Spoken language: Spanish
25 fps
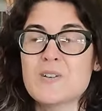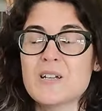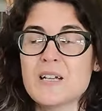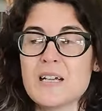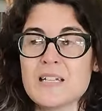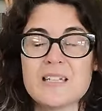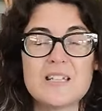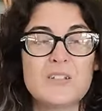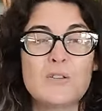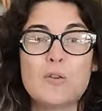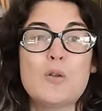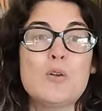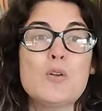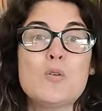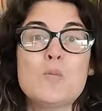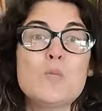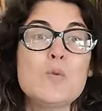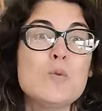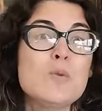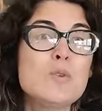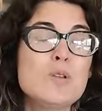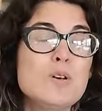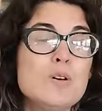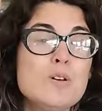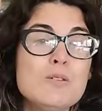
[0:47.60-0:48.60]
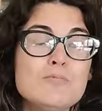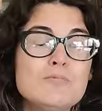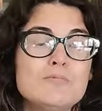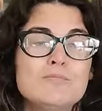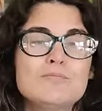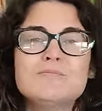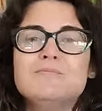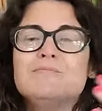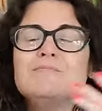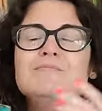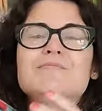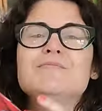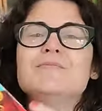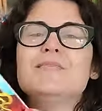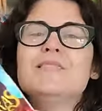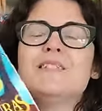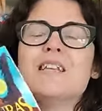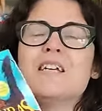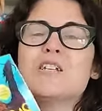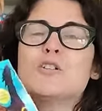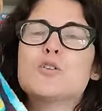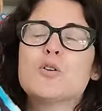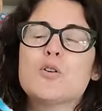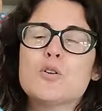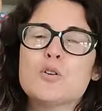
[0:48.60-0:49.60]
casi todo el mundo
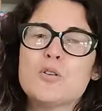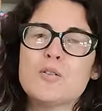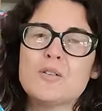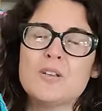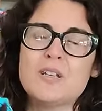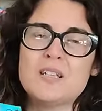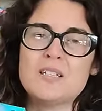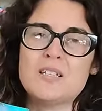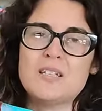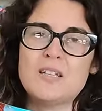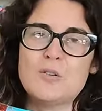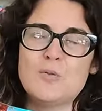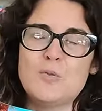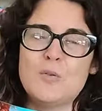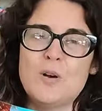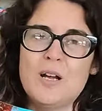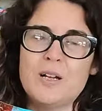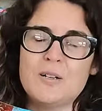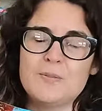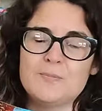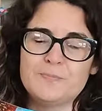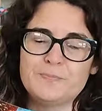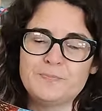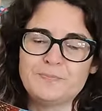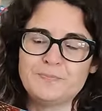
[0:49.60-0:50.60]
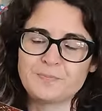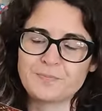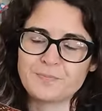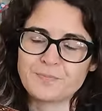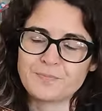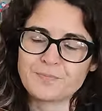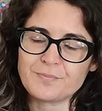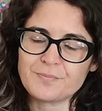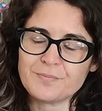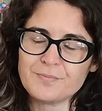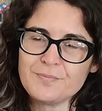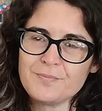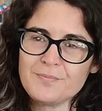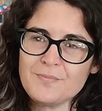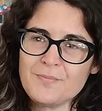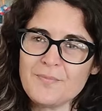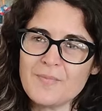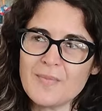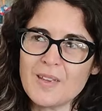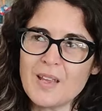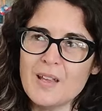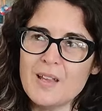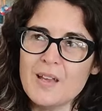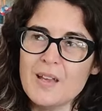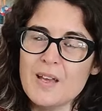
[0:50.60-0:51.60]
desconoce ese lugar.
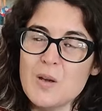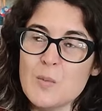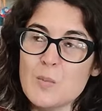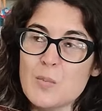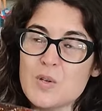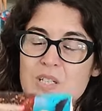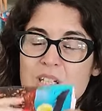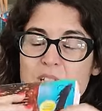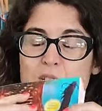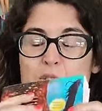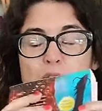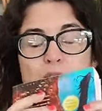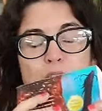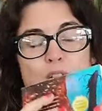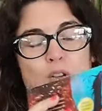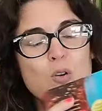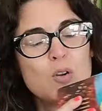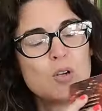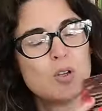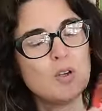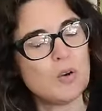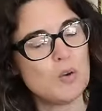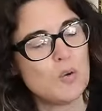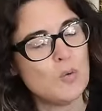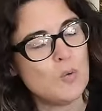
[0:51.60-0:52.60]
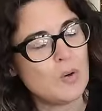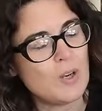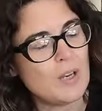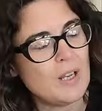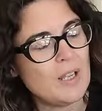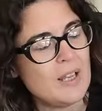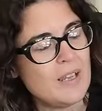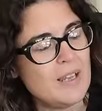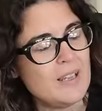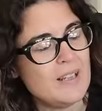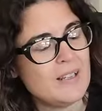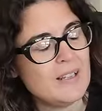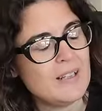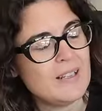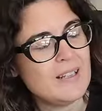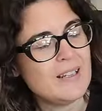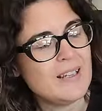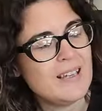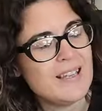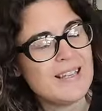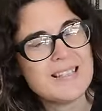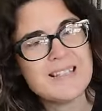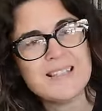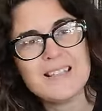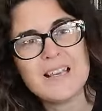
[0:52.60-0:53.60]
Pues eso es lo que ocurre en
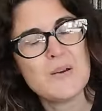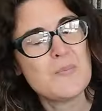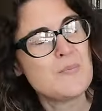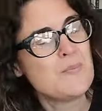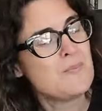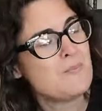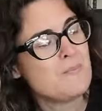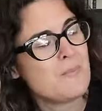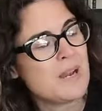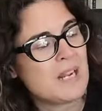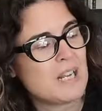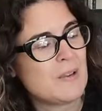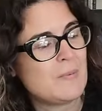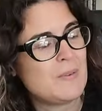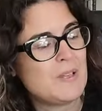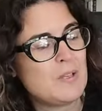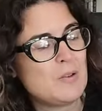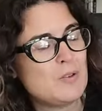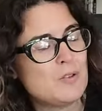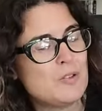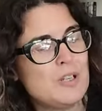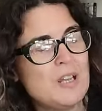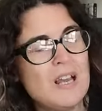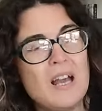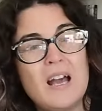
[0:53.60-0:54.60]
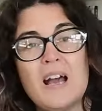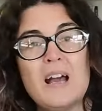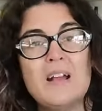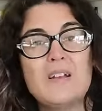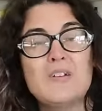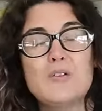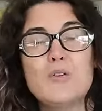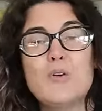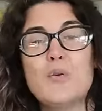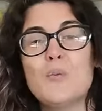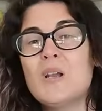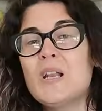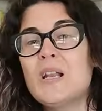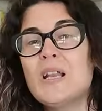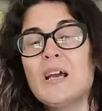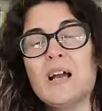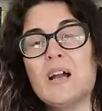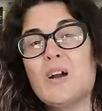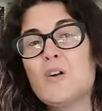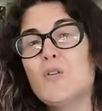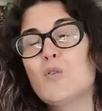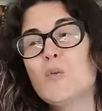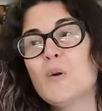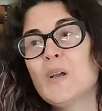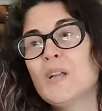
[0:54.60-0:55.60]
esta maravillosa
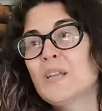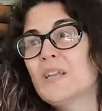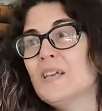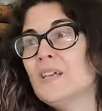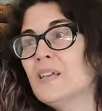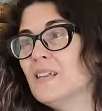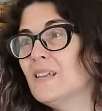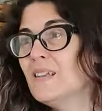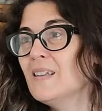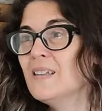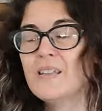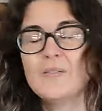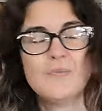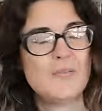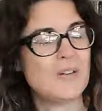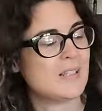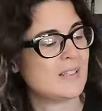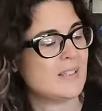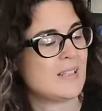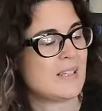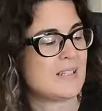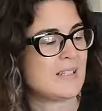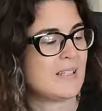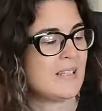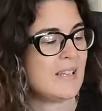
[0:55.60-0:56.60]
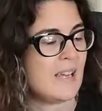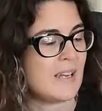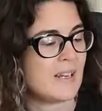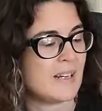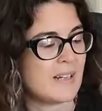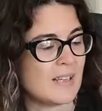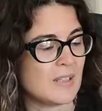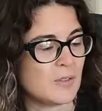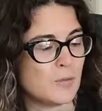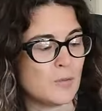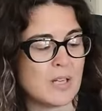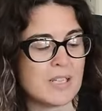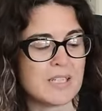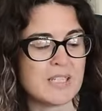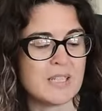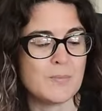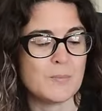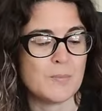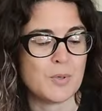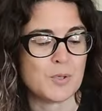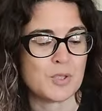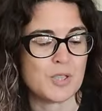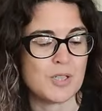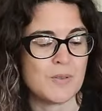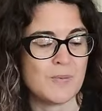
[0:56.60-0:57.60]
novela juvenil de fantasía, Criaturas
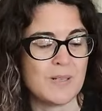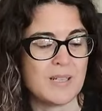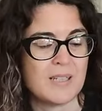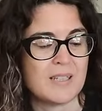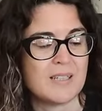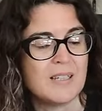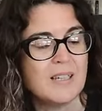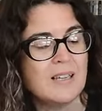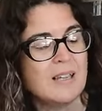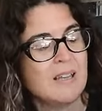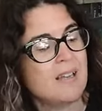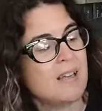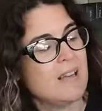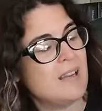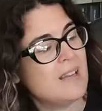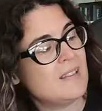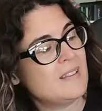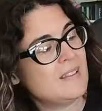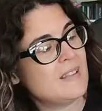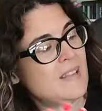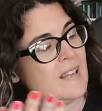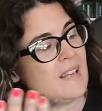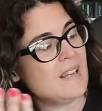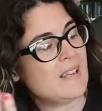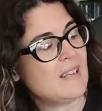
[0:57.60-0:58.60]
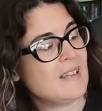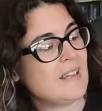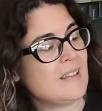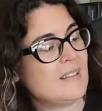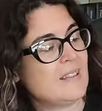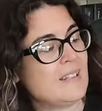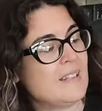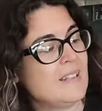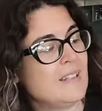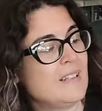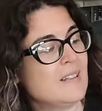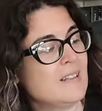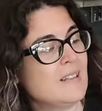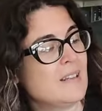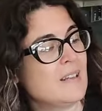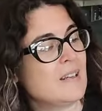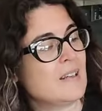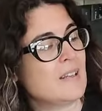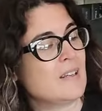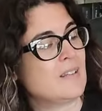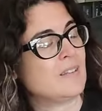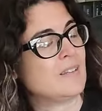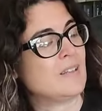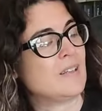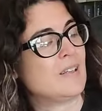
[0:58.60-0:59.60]
Imposibles, de Catherine
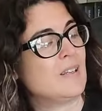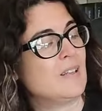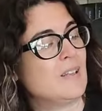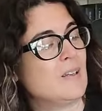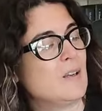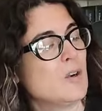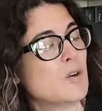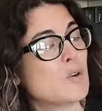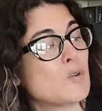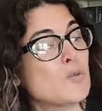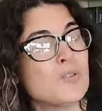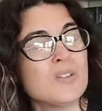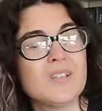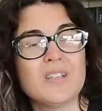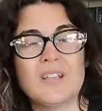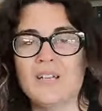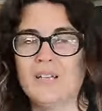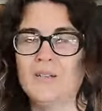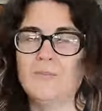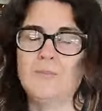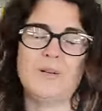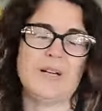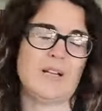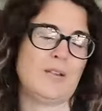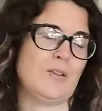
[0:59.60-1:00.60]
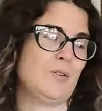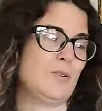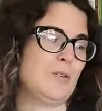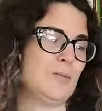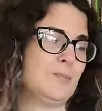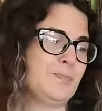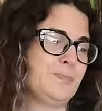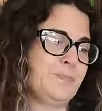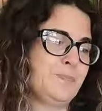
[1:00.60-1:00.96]
Rundell. perdón.